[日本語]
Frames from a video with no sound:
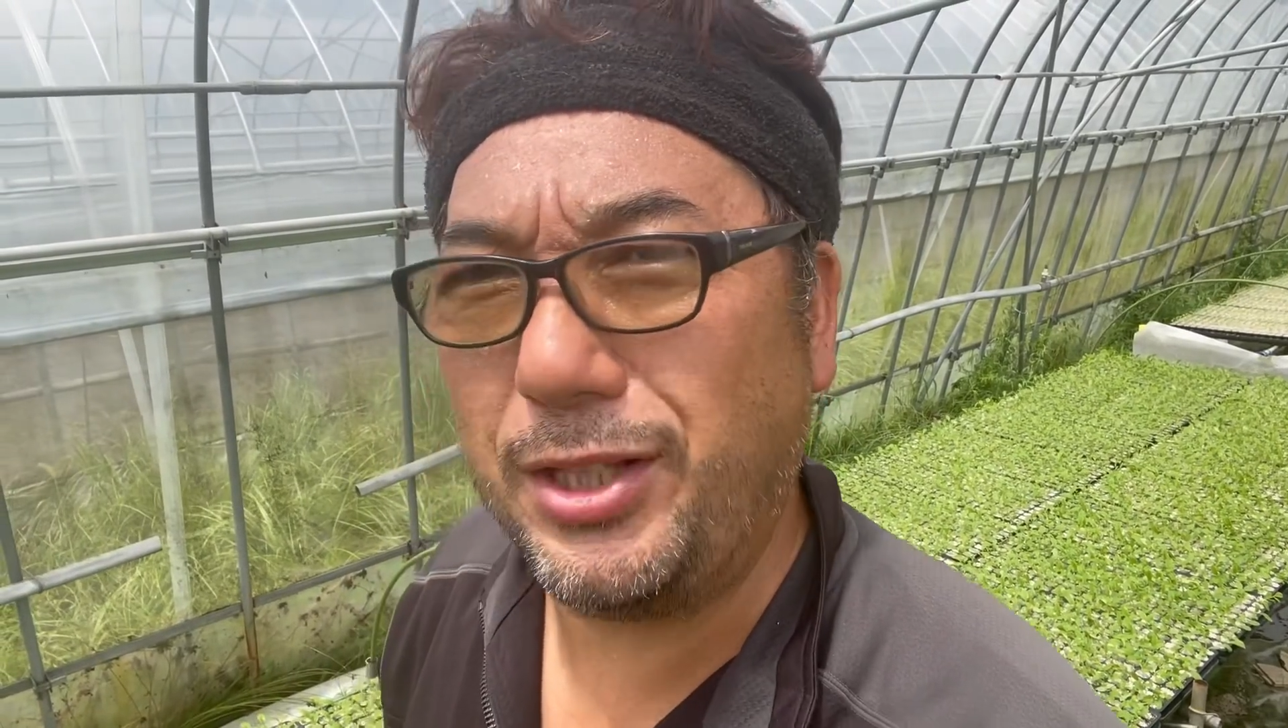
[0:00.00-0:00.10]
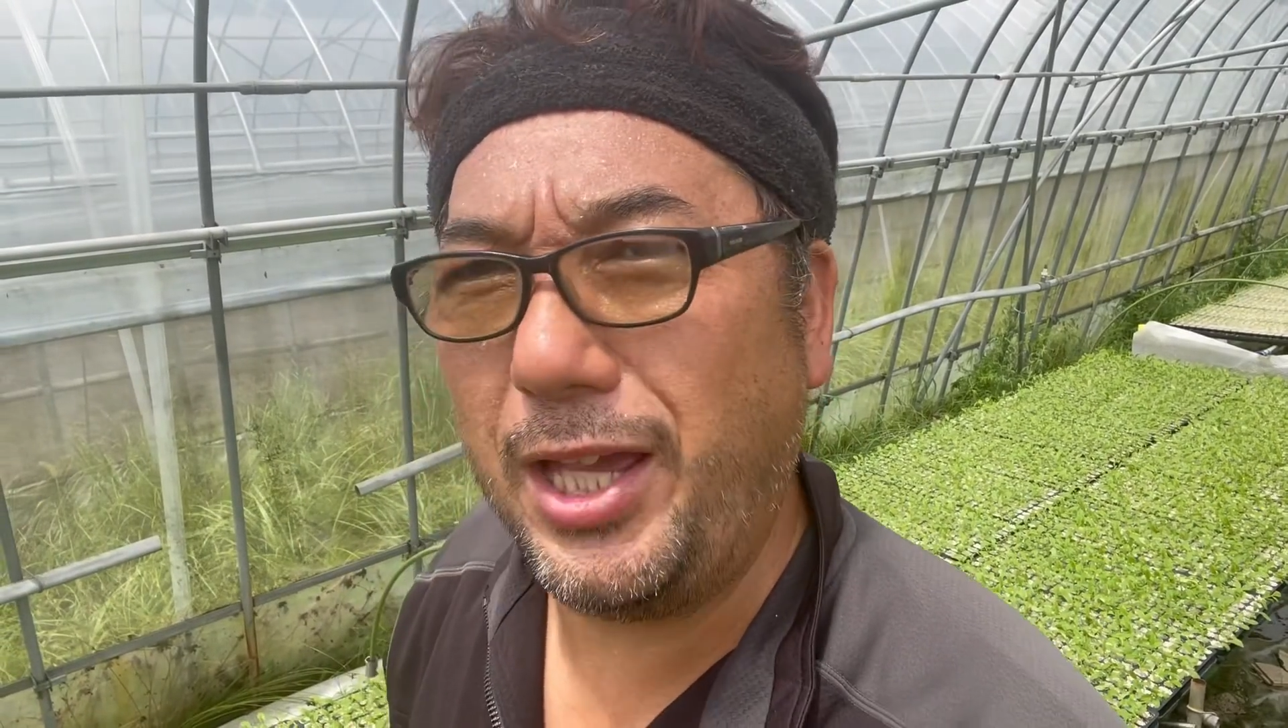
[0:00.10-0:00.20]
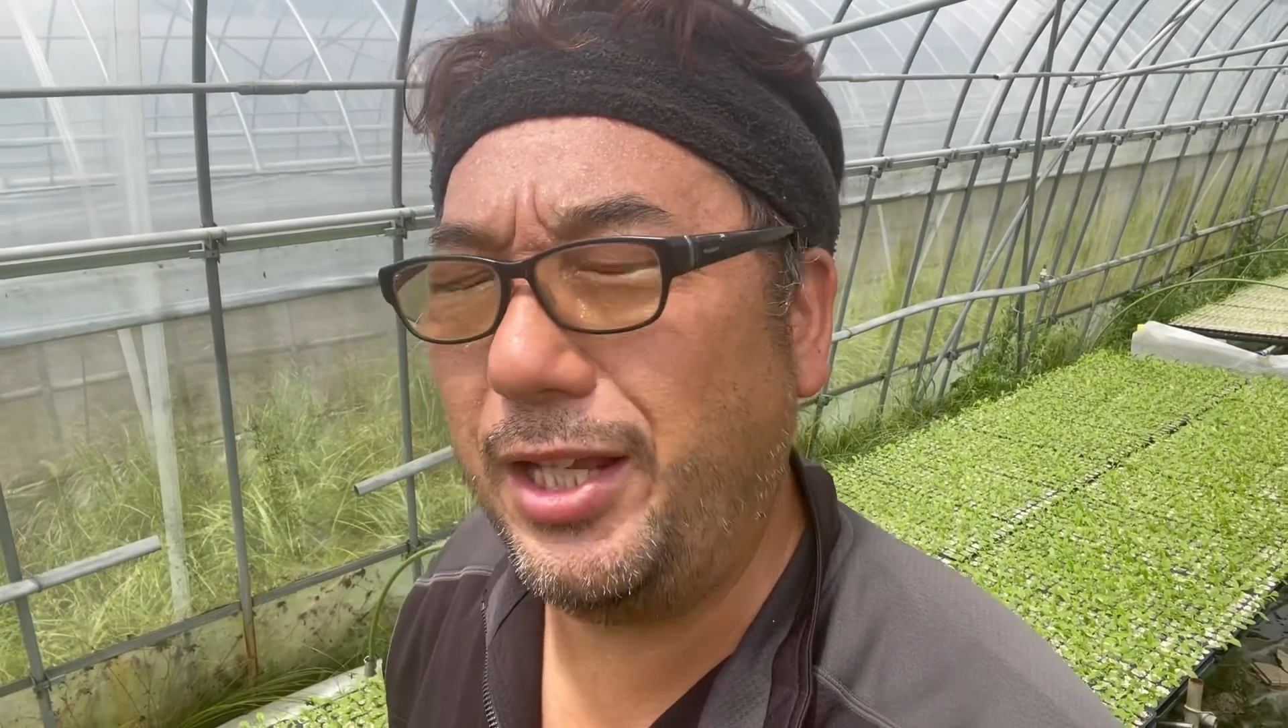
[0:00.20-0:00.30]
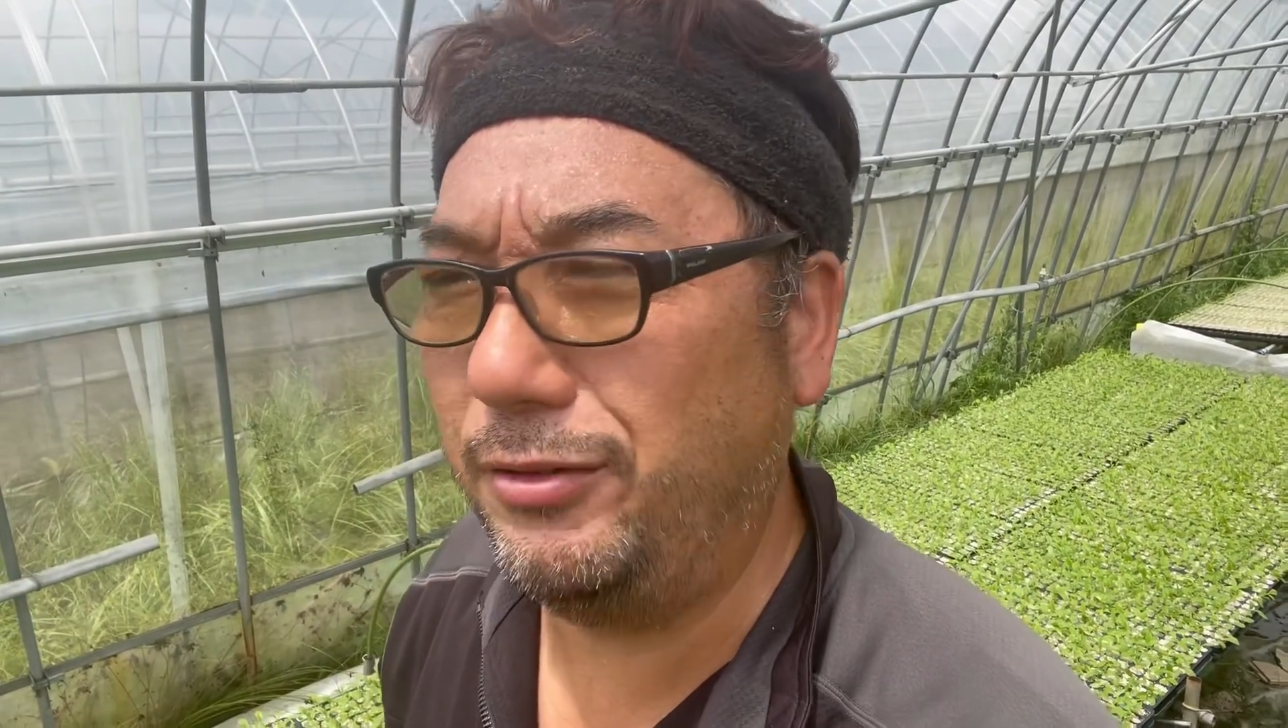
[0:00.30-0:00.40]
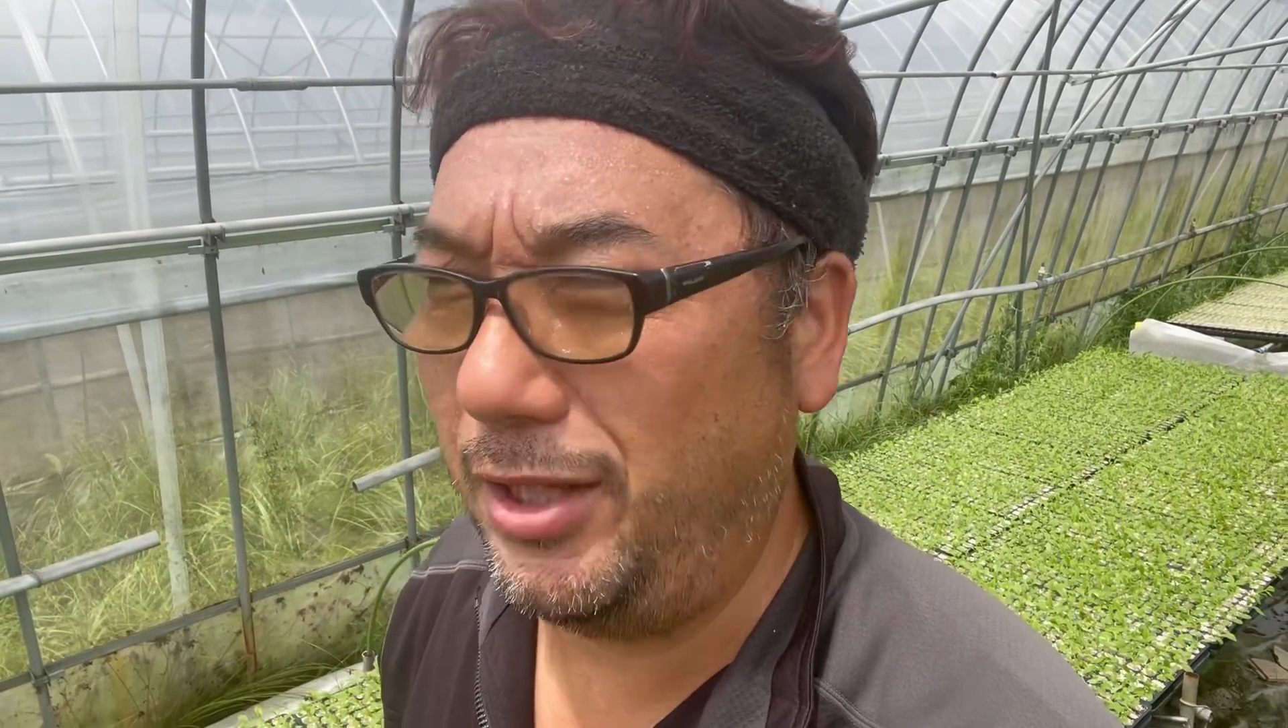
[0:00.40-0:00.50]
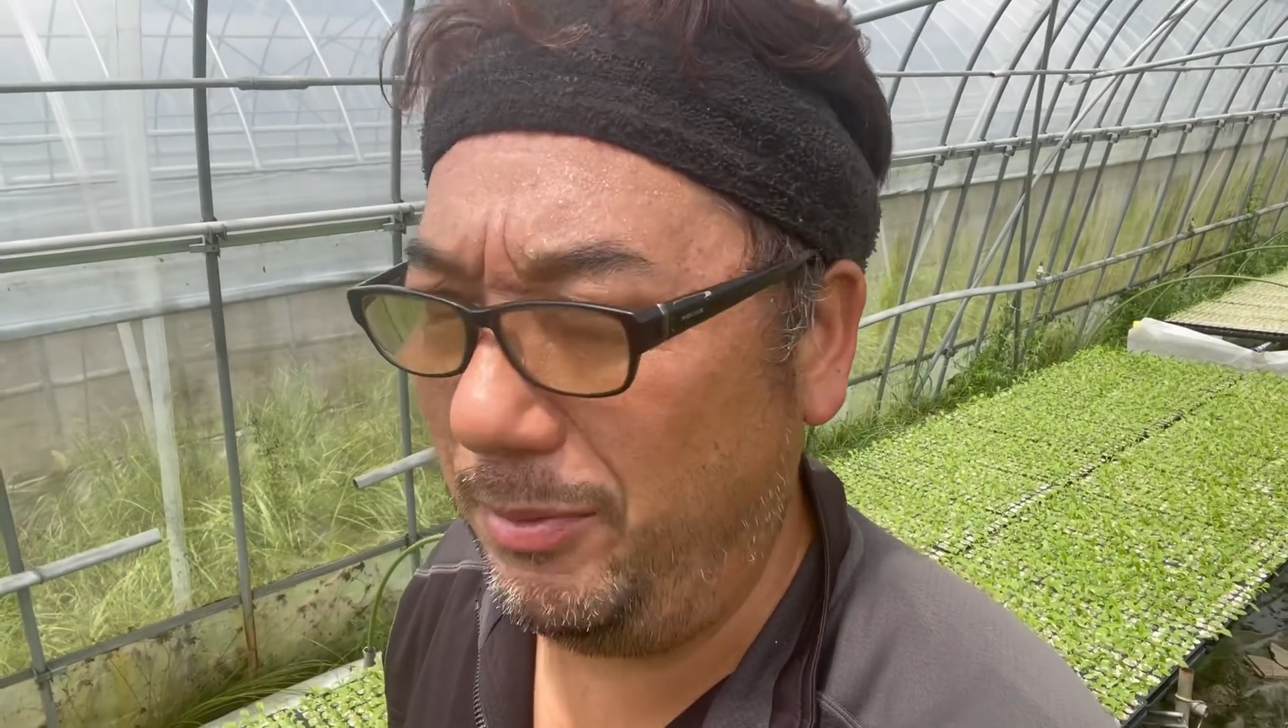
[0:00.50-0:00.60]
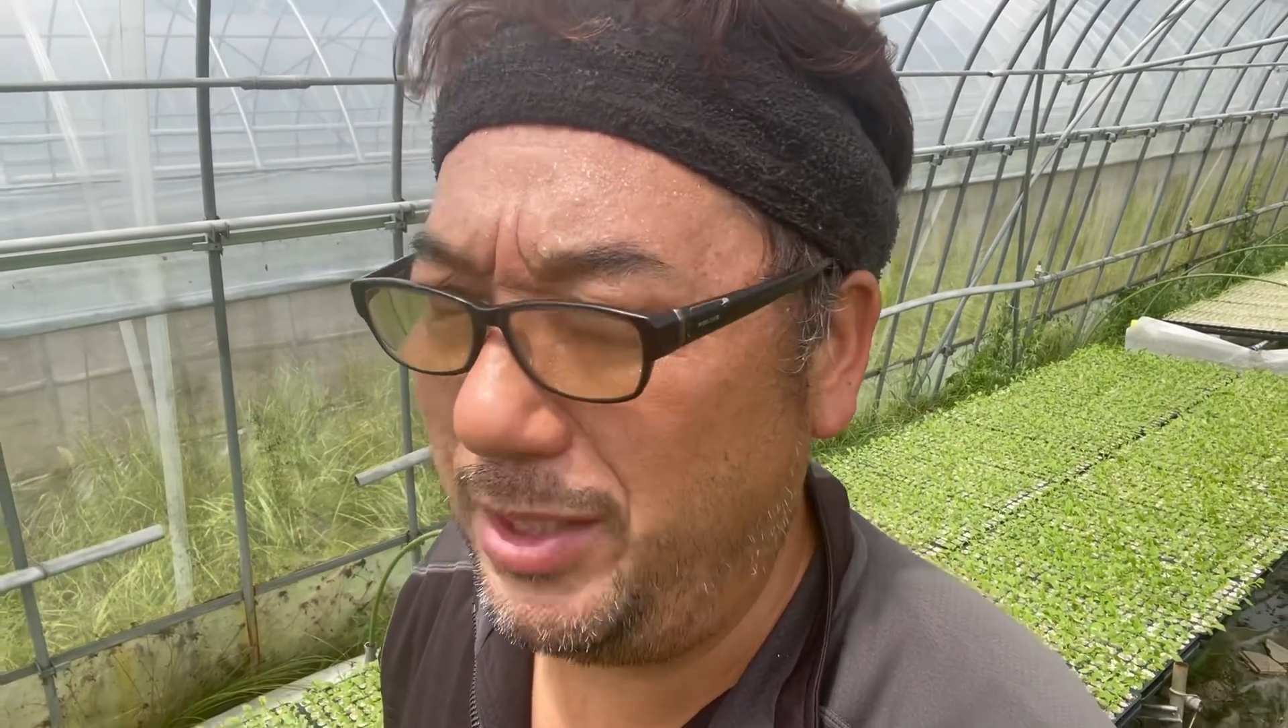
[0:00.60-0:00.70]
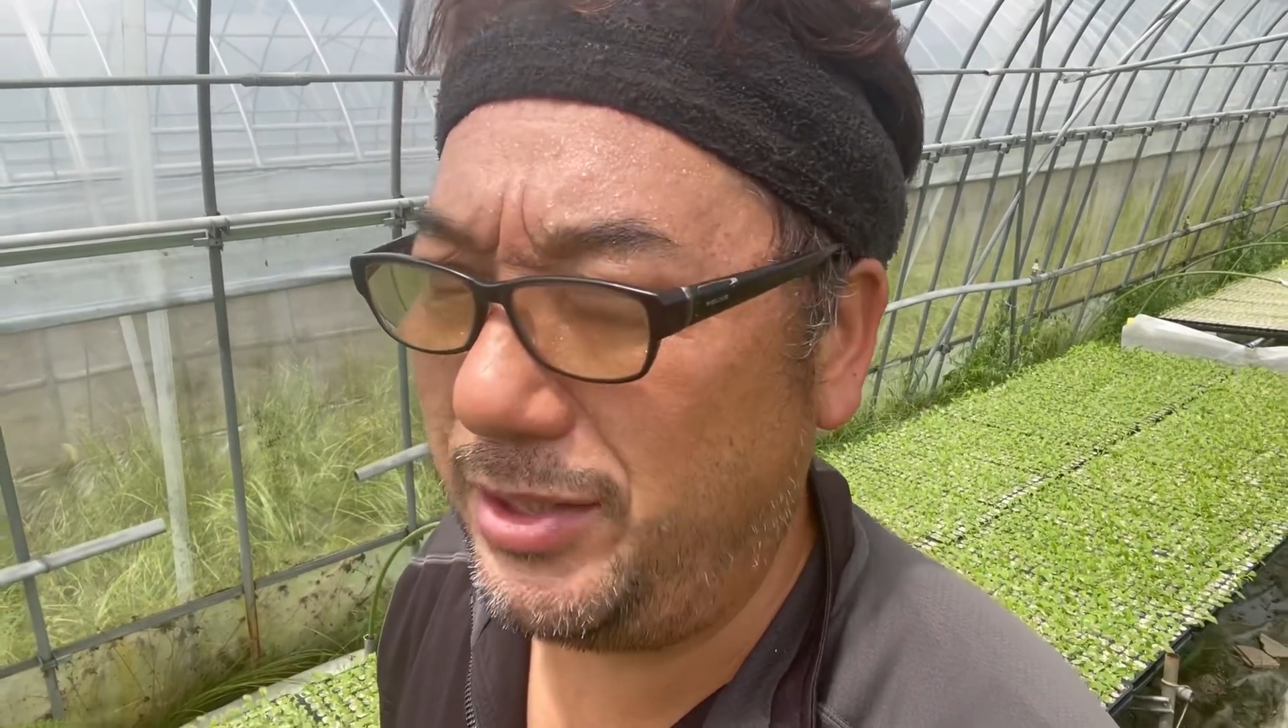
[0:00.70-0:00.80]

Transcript: 入るため、